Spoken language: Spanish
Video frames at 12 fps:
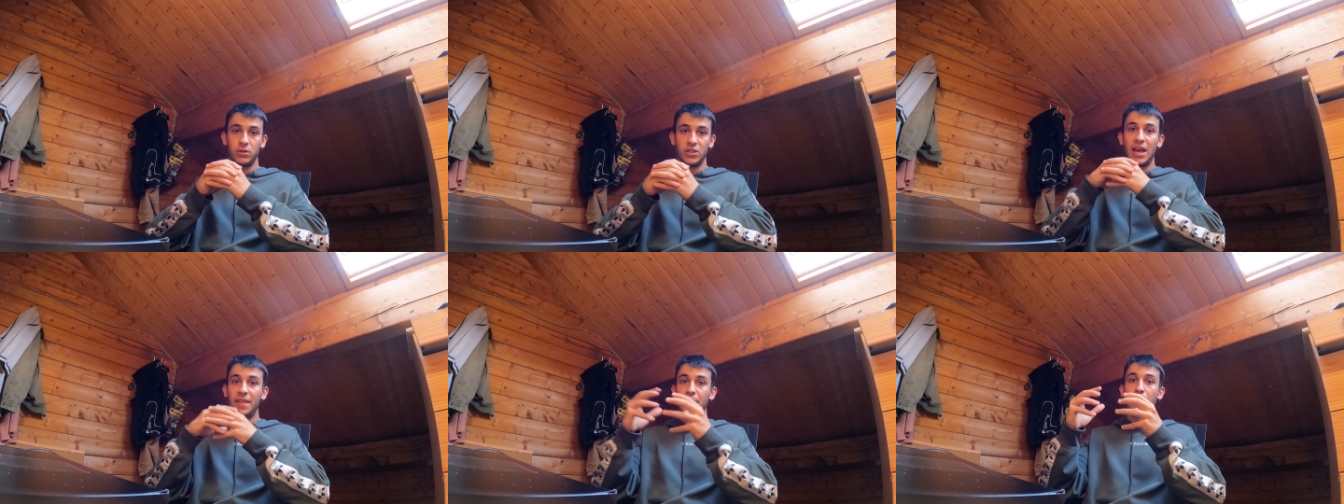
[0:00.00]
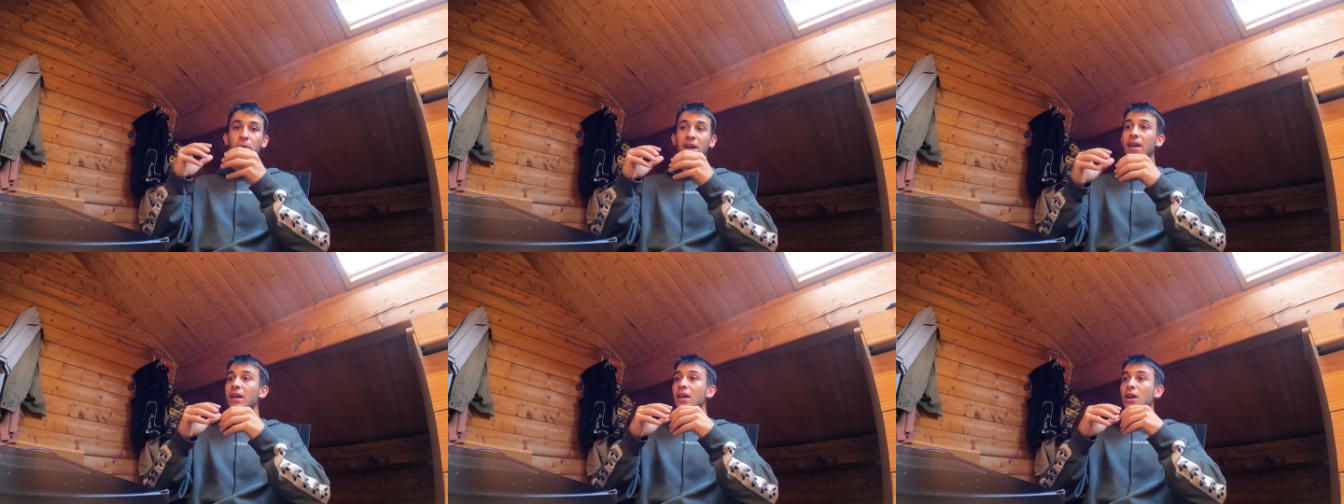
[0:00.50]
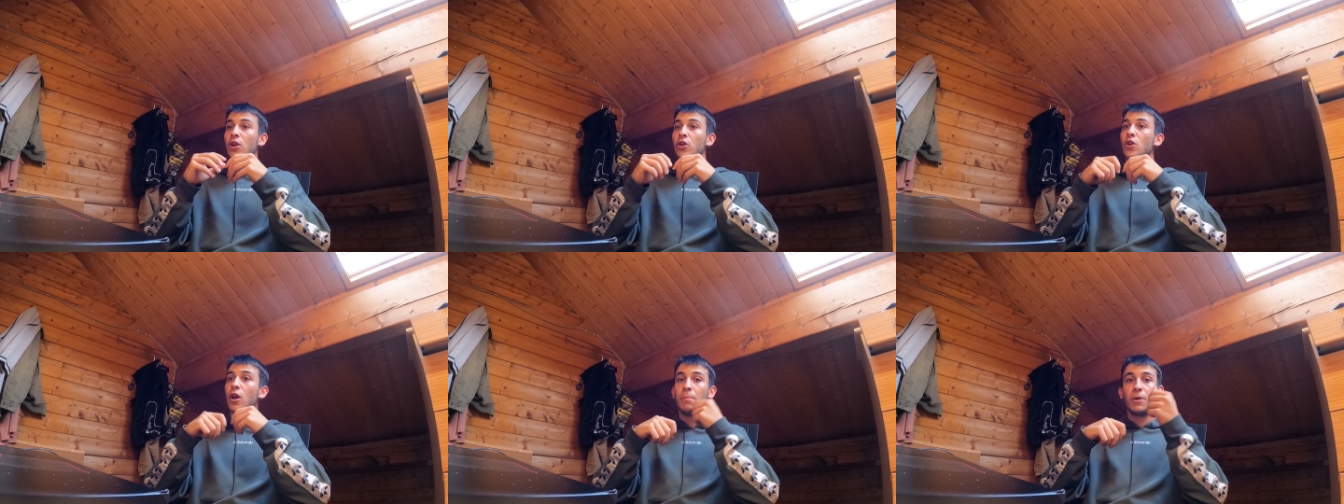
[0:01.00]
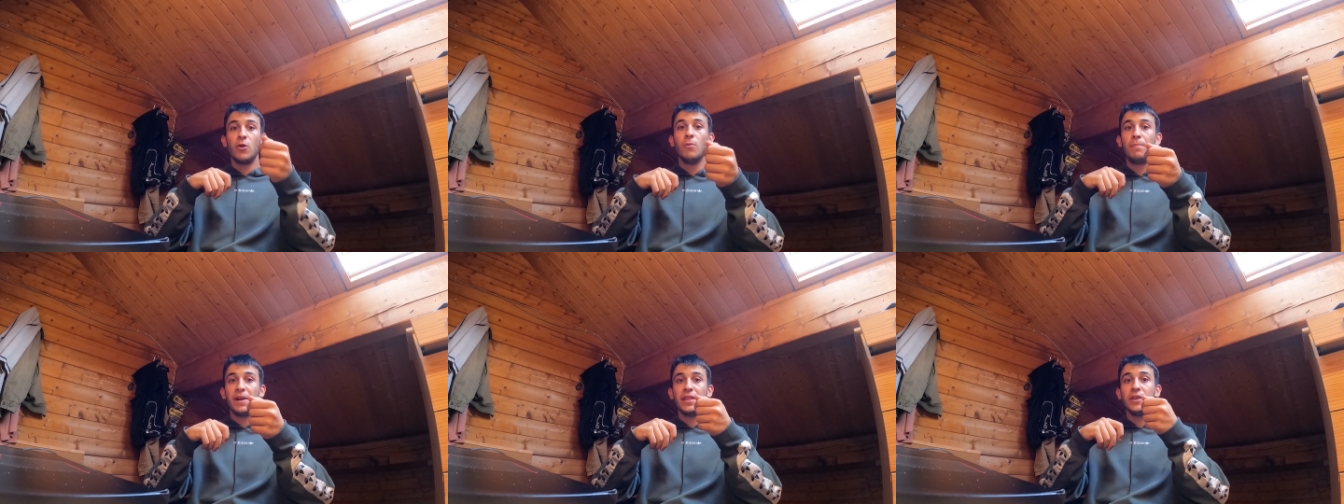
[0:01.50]
O sea, después no le pones
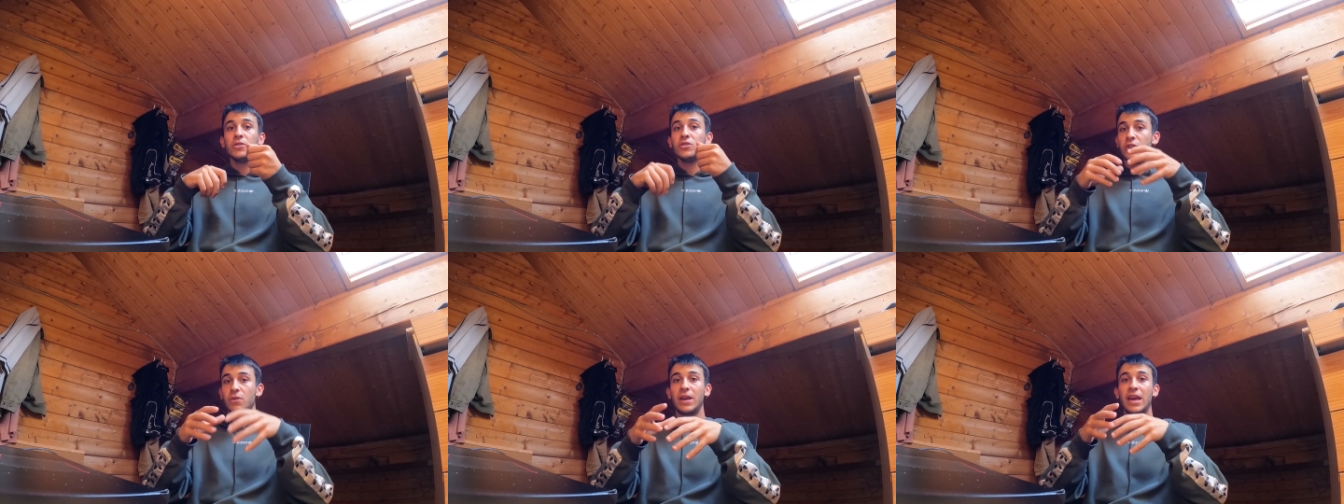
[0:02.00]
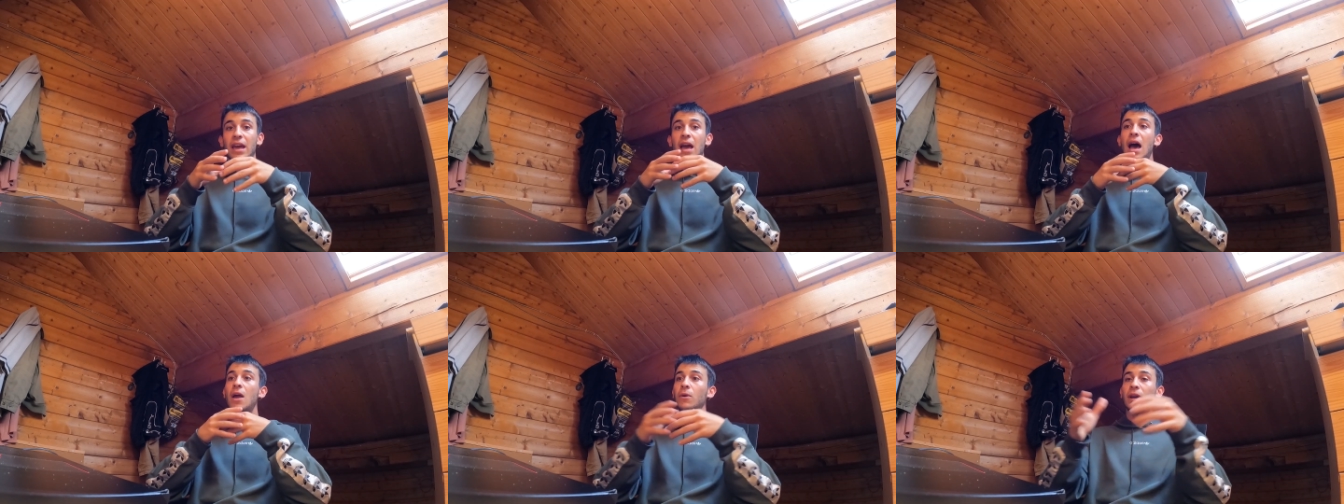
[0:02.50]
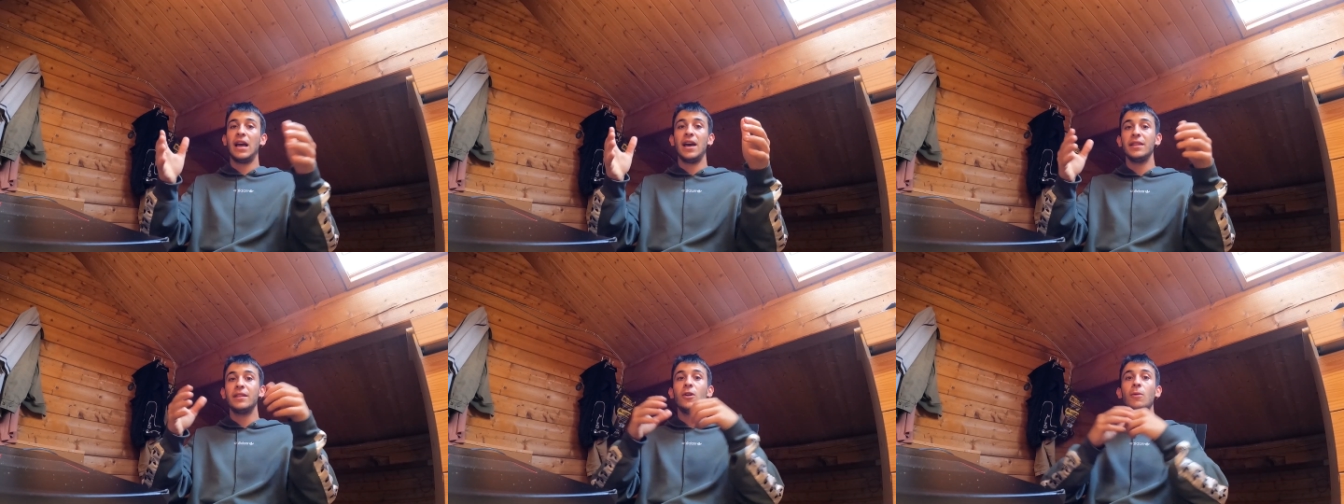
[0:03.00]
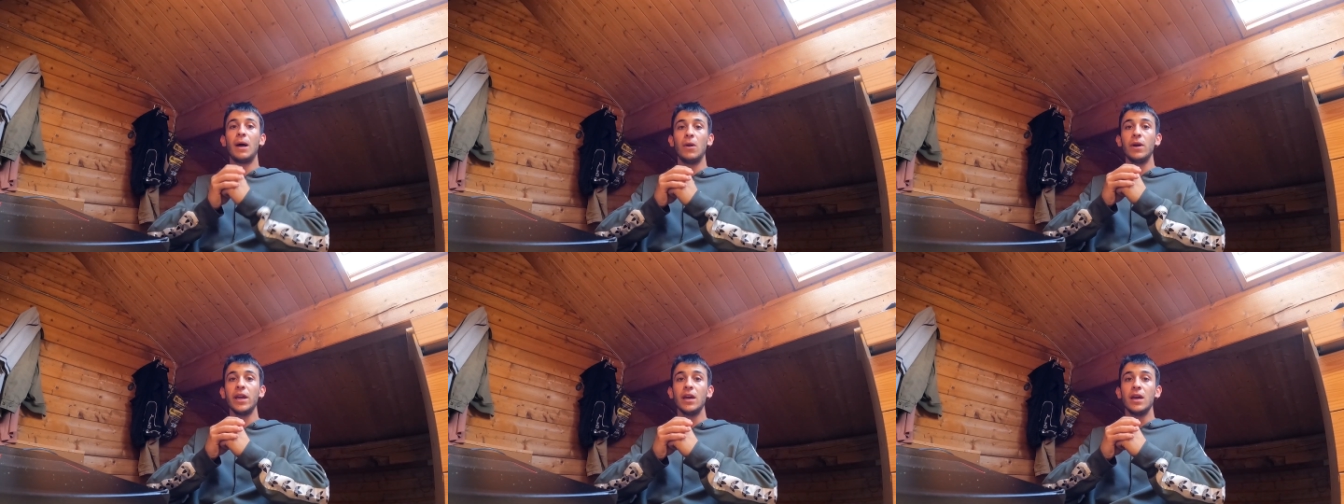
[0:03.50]
un precio, sino que a lo que la gente lo
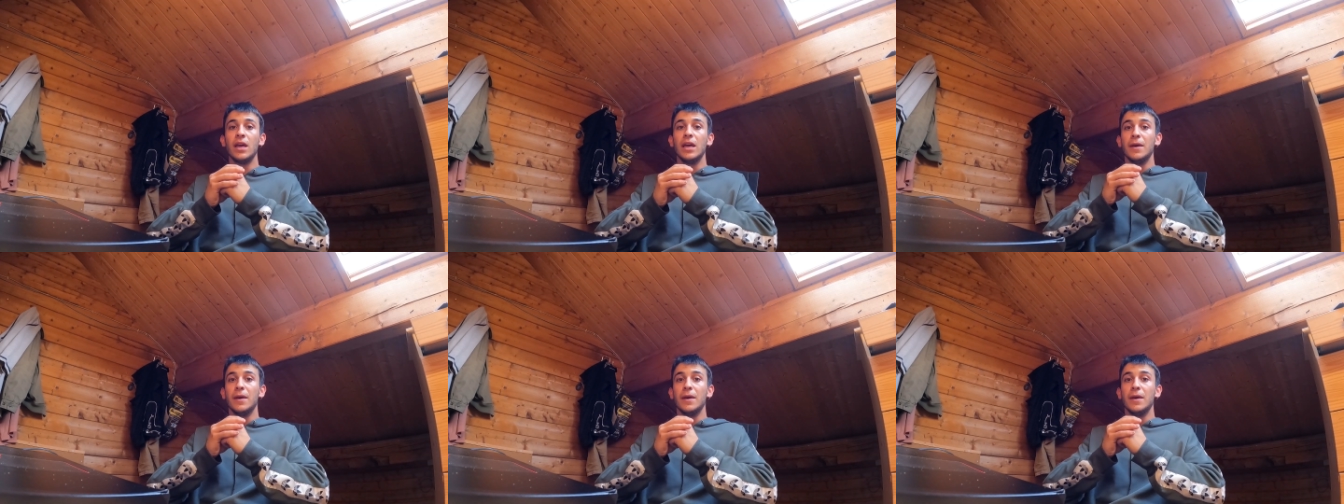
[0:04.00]
valore.